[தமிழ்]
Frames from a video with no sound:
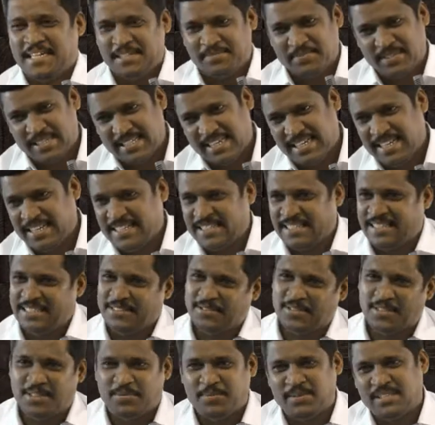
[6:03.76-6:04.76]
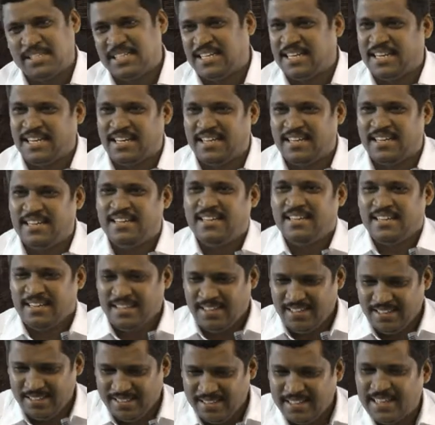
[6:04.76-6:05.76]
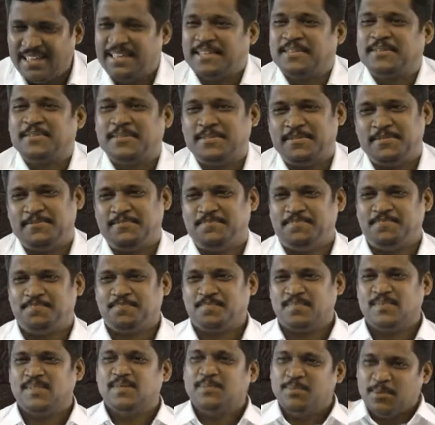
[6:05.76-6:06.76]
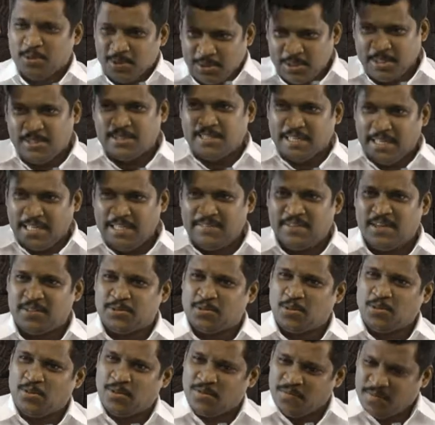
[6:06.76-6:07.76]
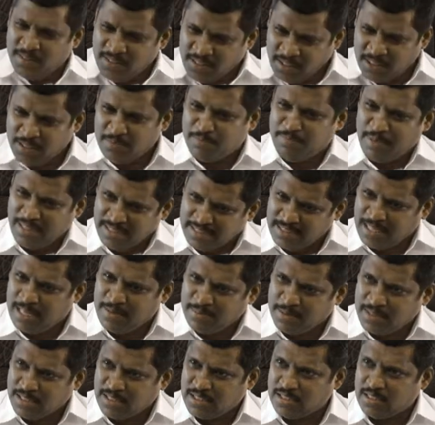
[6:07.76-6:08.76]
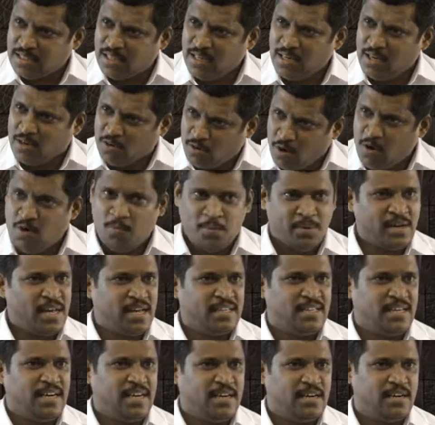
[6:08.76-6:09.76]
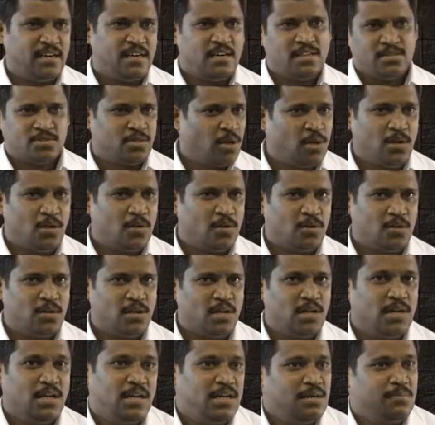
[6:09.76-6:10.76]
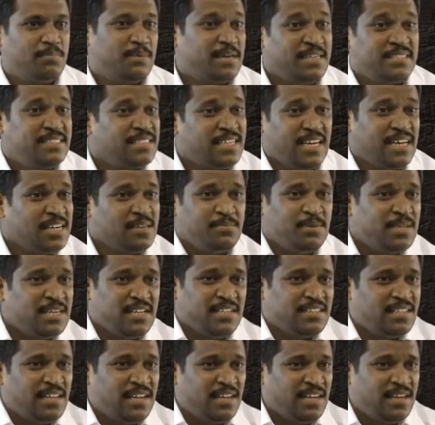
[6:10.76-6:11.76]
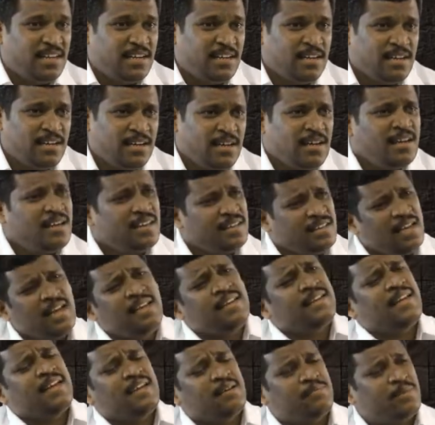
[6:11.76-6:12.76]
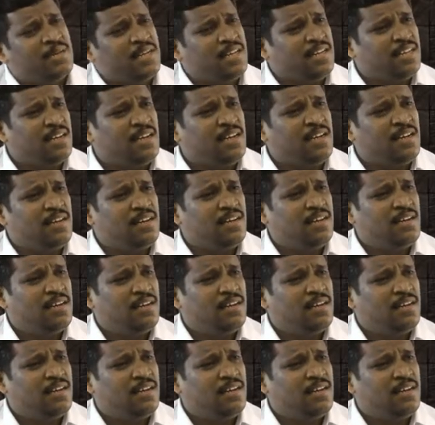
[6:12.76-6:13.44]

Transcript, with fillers: கேட்க மாட்டேங்குதுன்னு சொன்ன பார்த்தீங்களா இதுதான் அர்த்தம் புத்தி தெளிவாக சொல்லும் விட்டுட்டு பேசாமல் இரு கோவப்படாத சொல்லும் மனசு கேட்க மாட்டேங்குதுல்ல யார் கேட்க மாட்டேங்கிறா